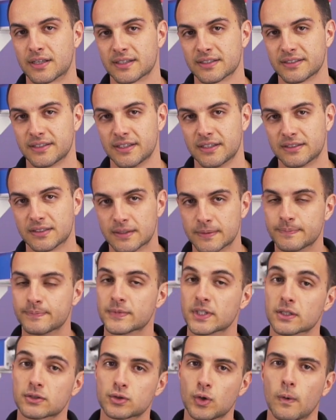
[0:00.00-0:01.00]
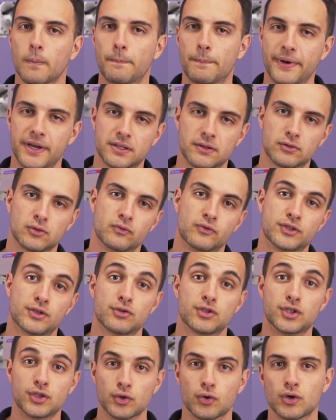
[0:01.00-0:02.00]
Translaser. Sou o Pedro, no vídeo
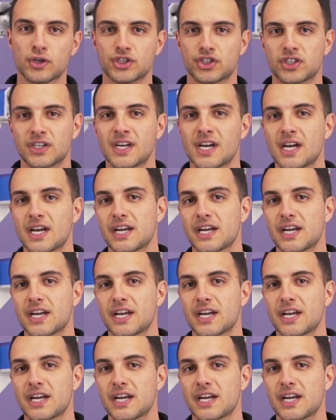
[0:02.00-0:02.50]
de hoje